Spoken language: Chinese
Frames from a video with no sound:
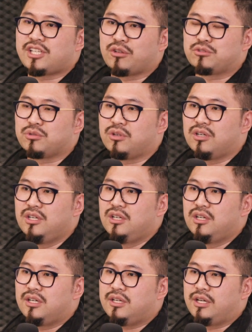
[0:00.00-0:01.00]
叫做
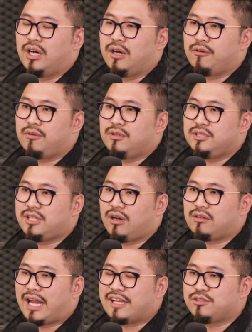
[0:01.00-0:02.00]
呃，
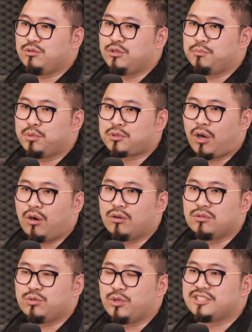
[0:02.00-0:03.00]
要来自于不
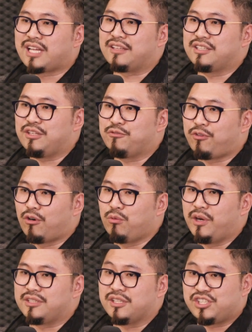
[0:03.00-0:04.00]
同原产地风
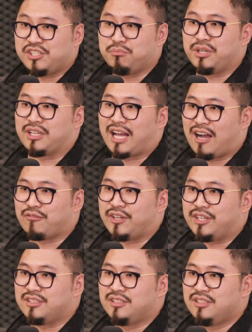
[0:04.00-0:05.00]
味的精品咖啡。